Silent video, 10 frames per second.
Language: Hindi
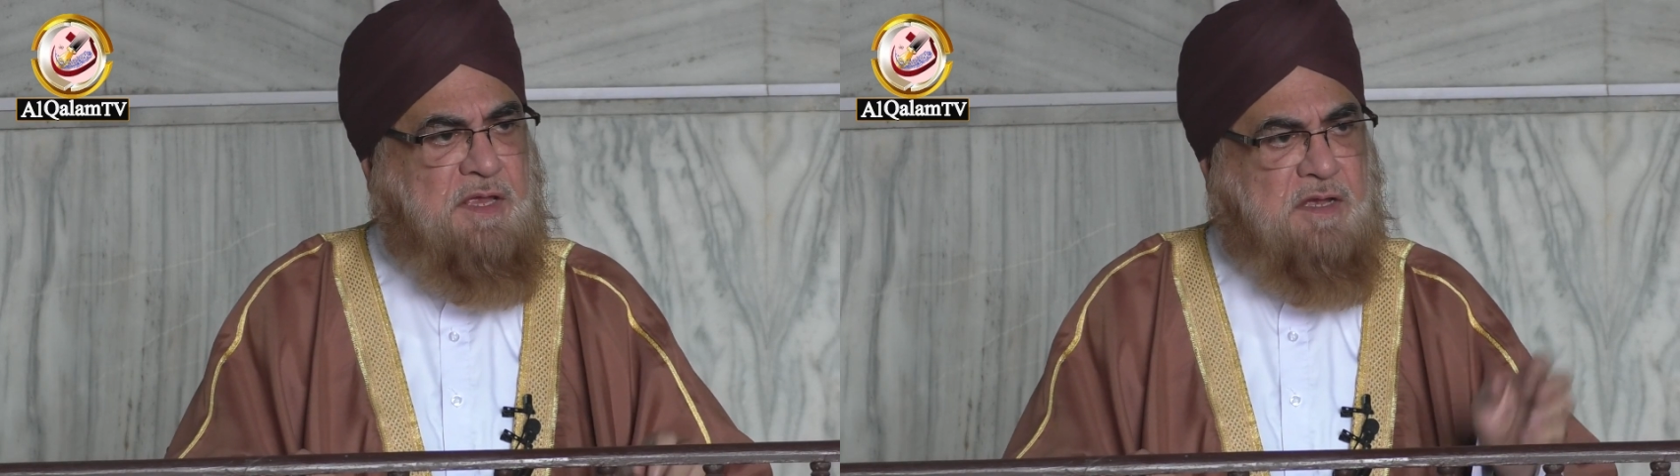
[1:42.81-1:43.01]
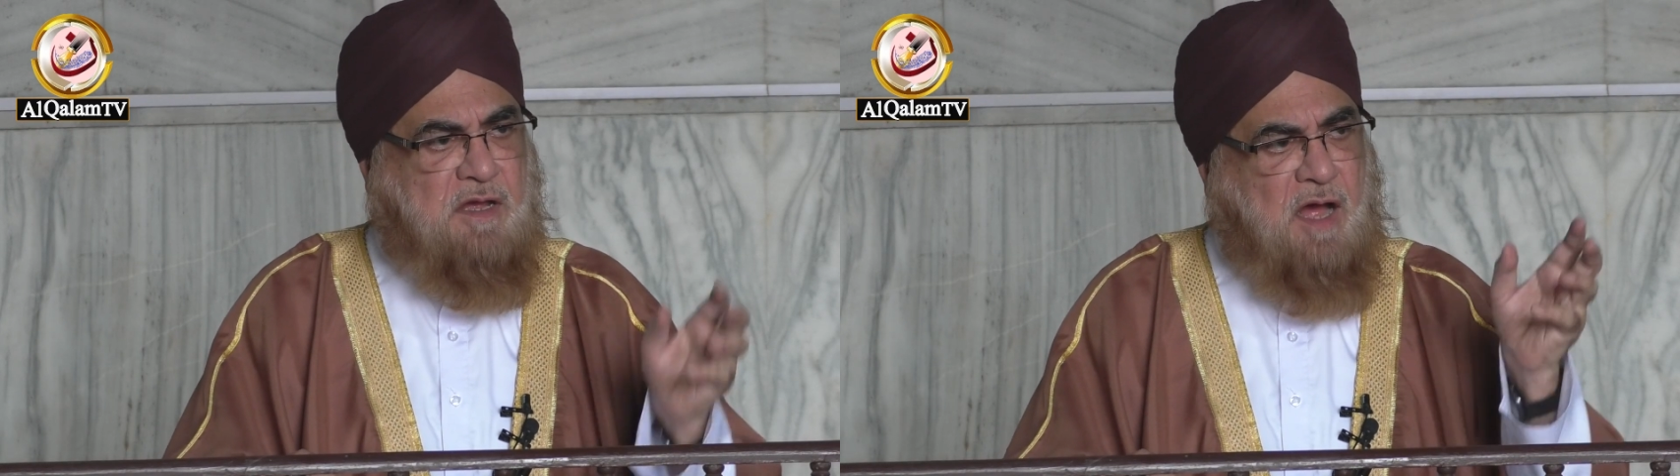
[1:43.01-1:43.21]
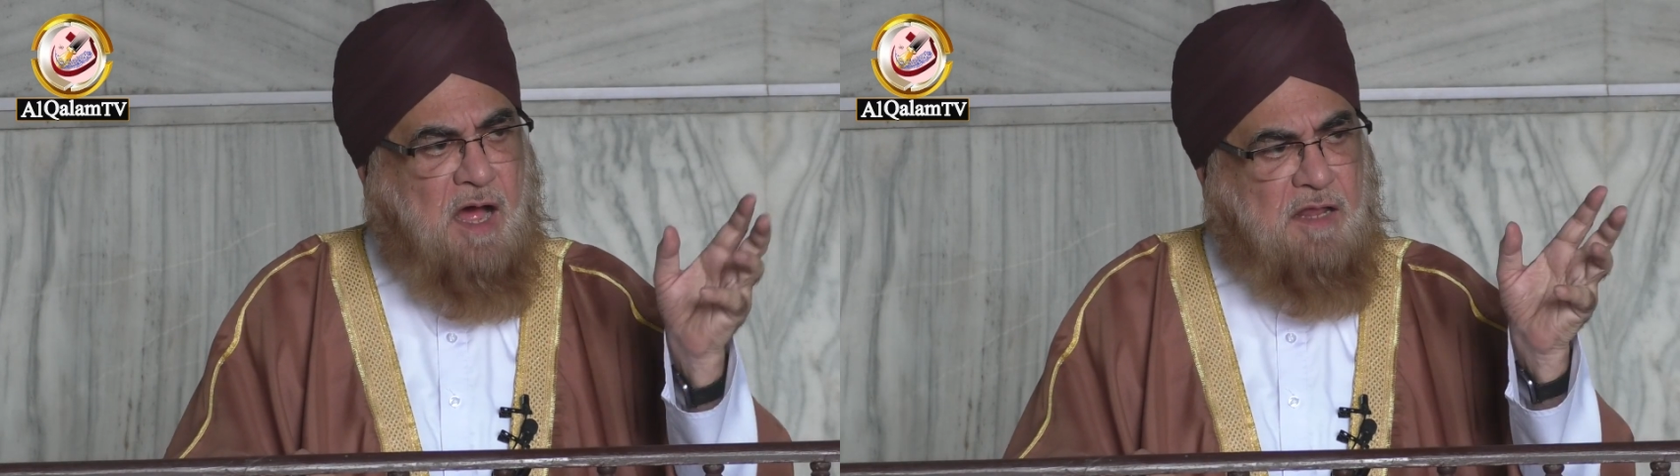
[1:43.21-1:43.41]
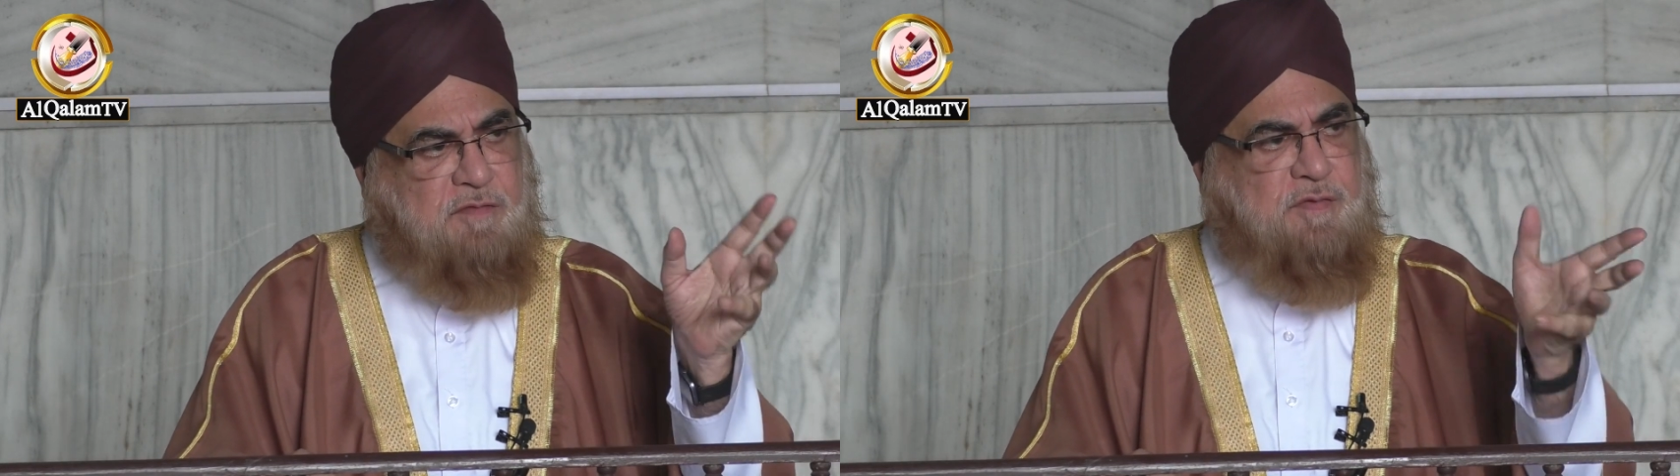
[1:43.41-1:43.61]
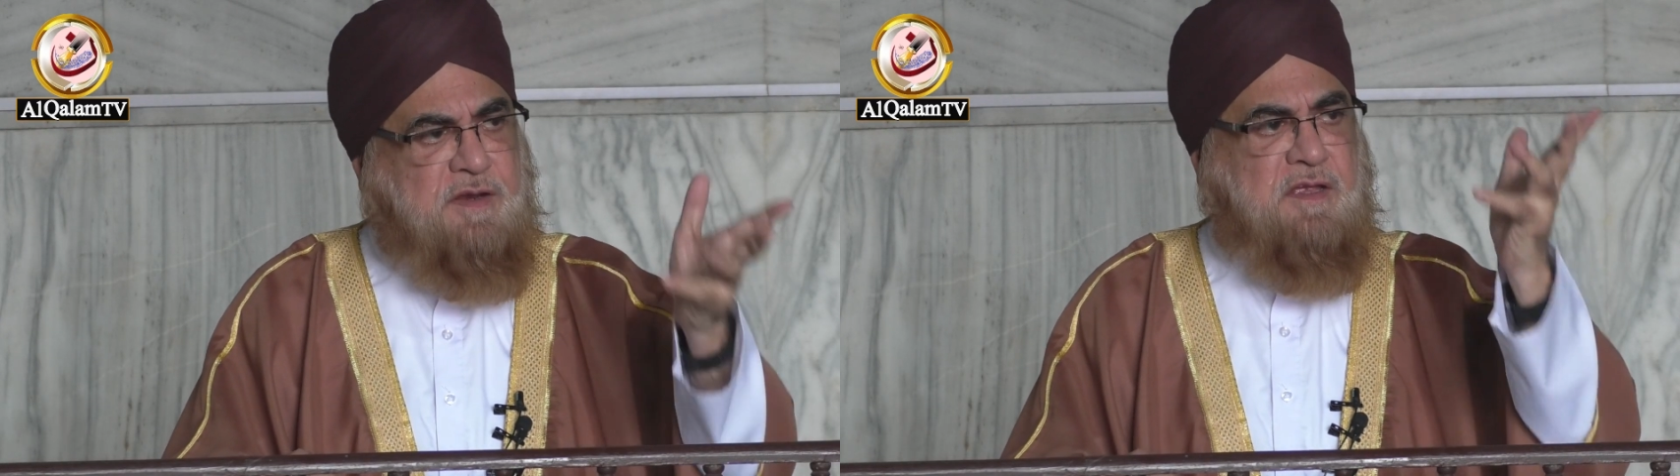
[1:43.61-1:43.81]
एक
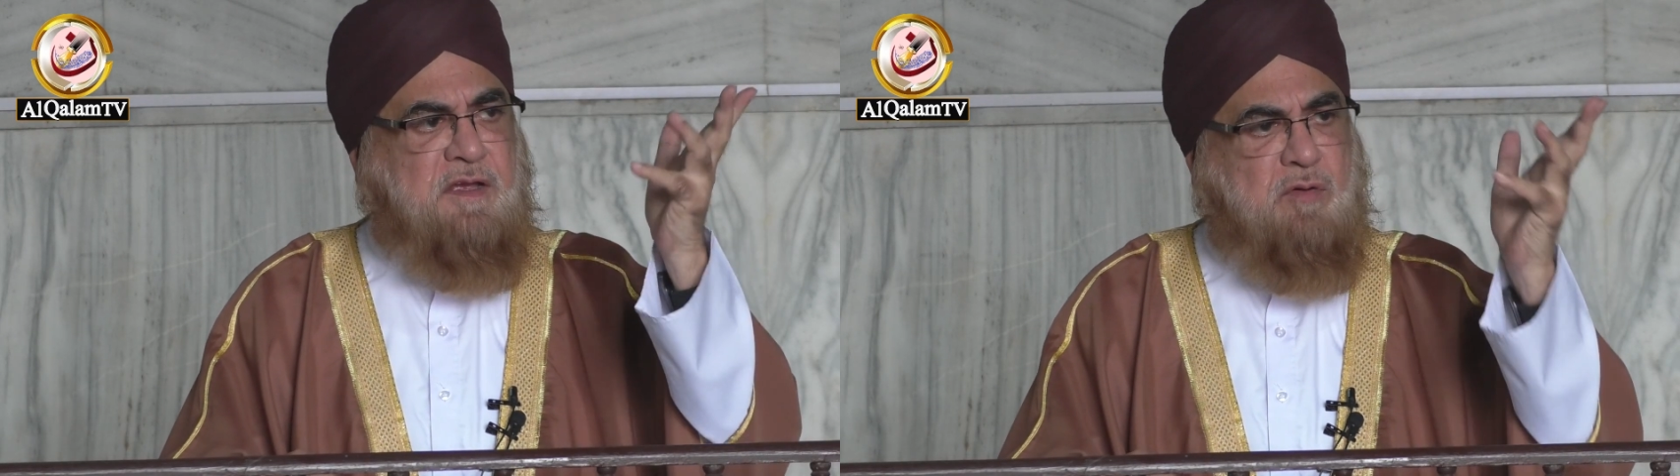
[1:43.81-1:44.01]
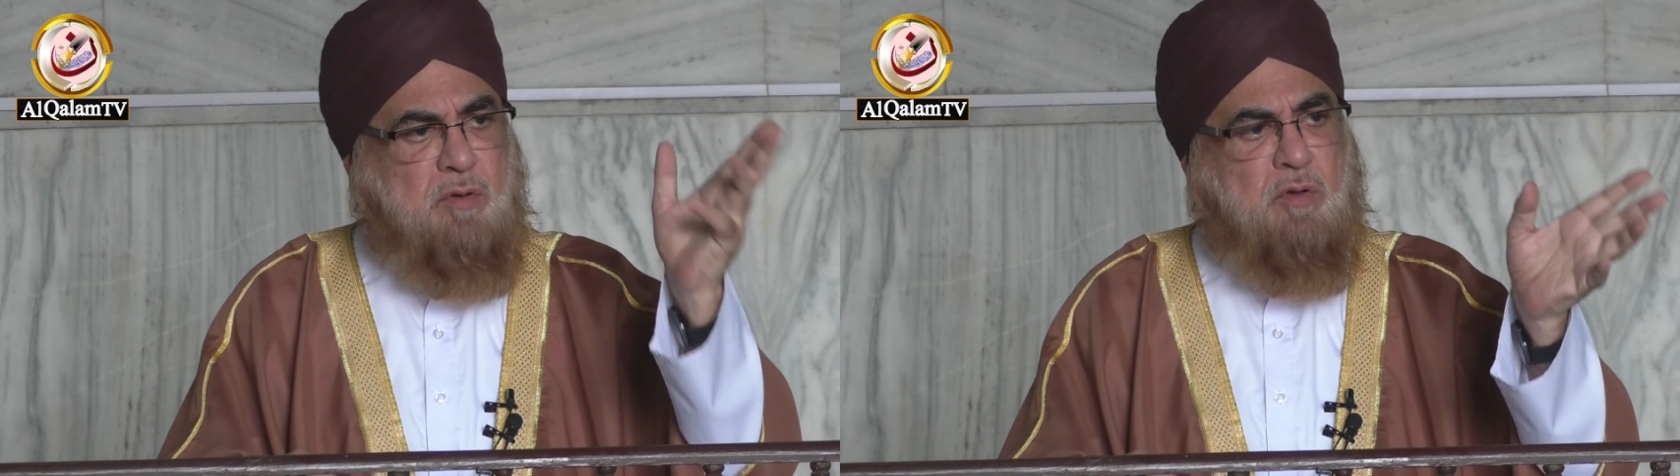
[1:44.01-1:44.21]
ख़ास फ़िरक़े को